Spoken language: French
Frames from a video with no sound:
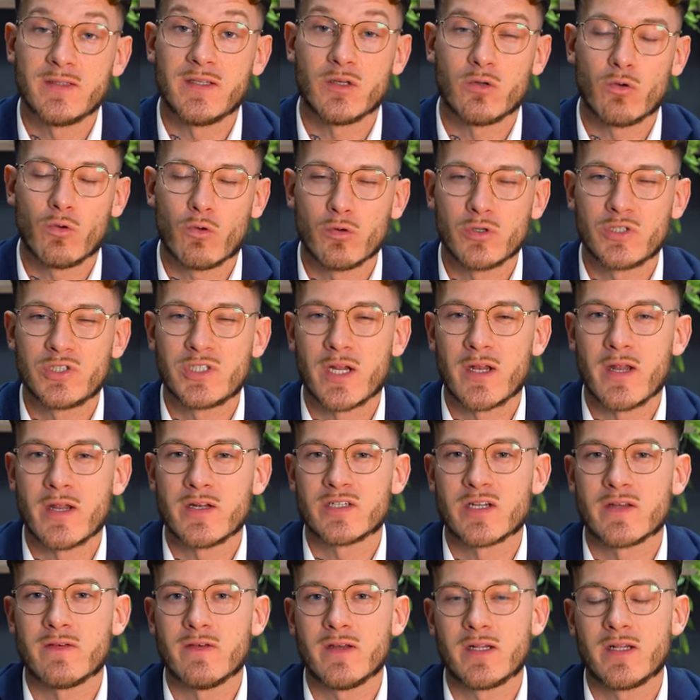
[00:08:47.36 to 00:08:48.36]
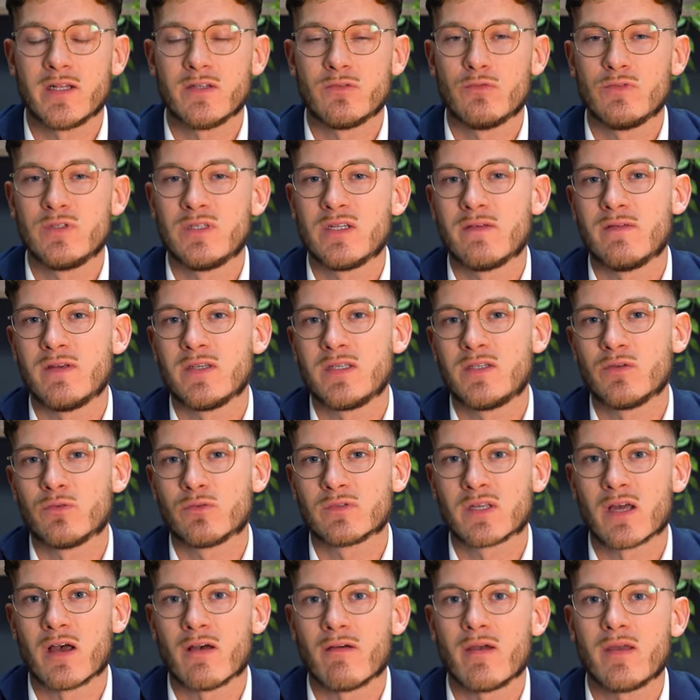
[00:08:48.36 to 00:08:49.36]
il y a des gros challenges avec les usines avec qui
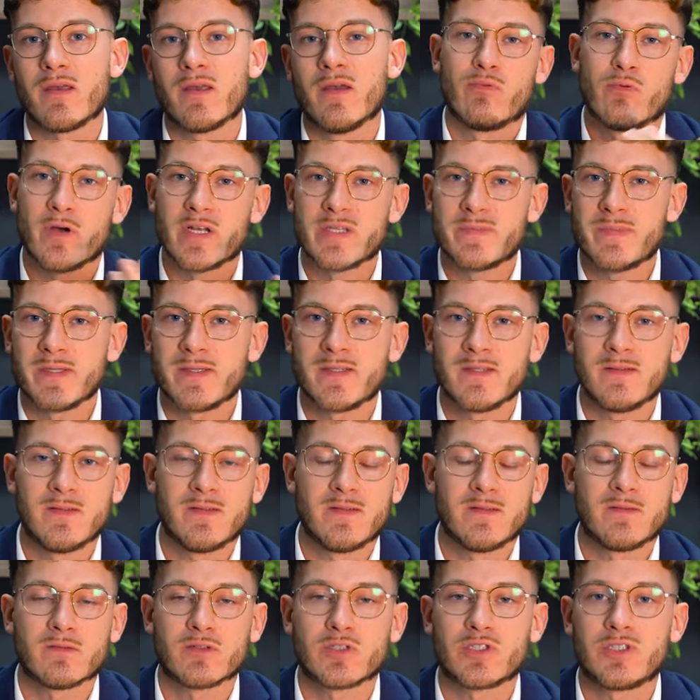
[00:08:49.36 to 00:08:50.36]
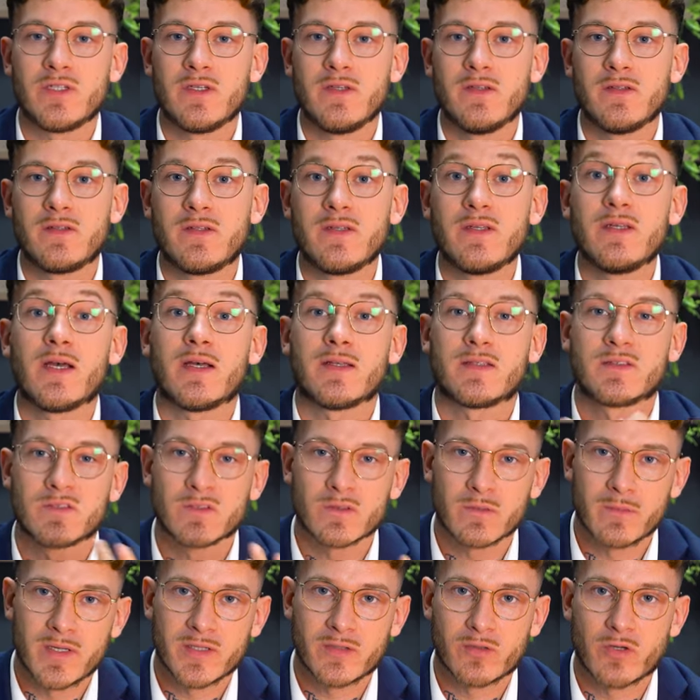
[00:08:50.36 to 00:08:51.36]
on travaille pour respecter des étanchéités à
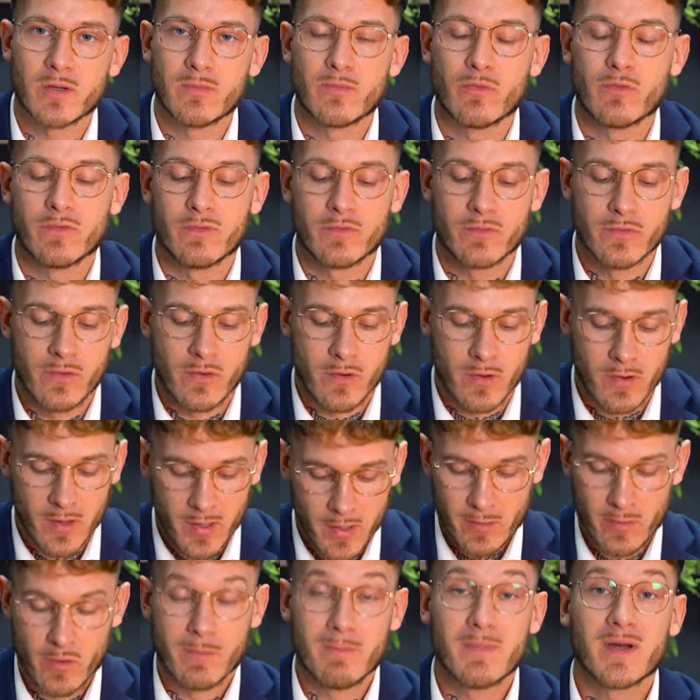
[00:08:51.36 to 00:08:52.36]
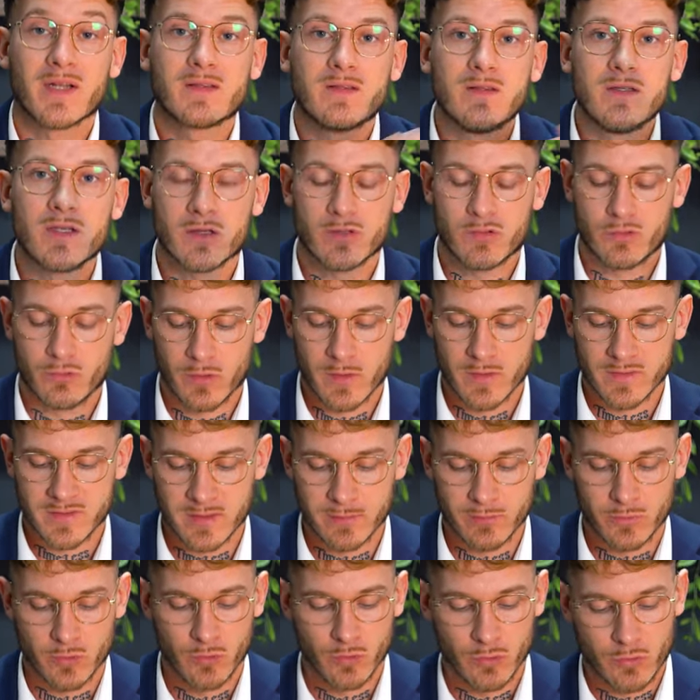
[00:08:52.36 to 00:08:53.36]
100 mètres comme comme on veut euh, maintenir sur
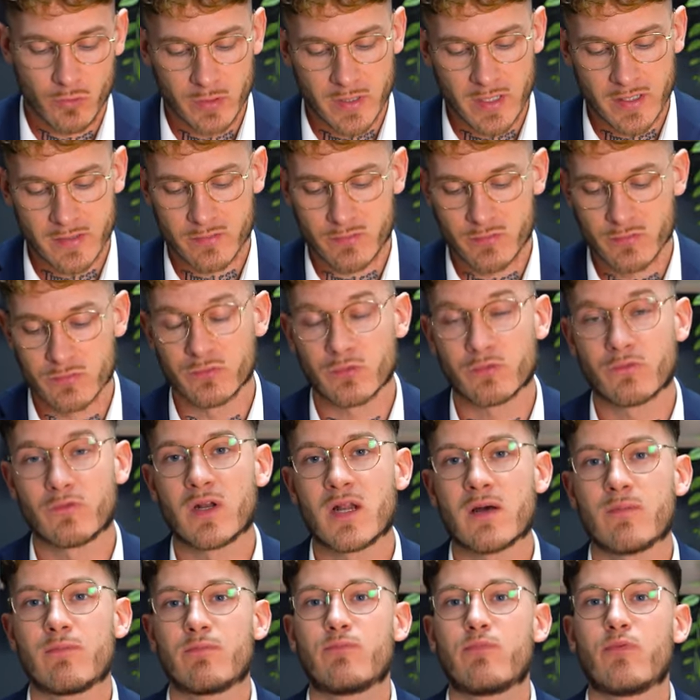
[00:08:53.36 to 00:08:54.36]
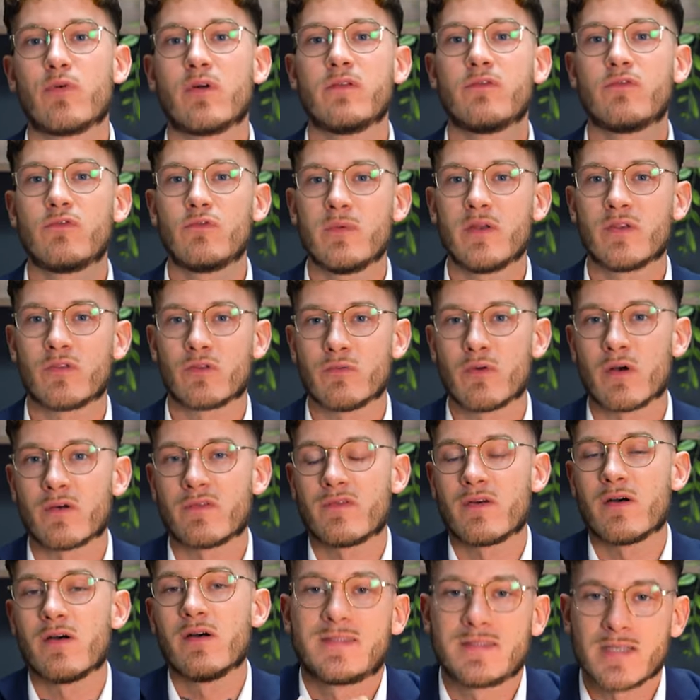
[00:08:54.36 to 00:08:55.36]
l'ensemble de nos collections. Donc voilà, point de vue Maison
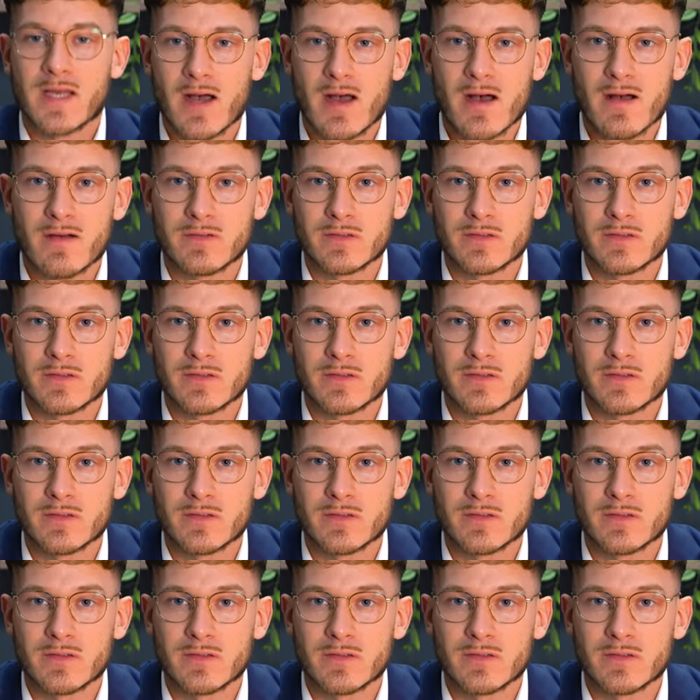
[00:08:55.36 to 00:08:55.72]
Morphin, ça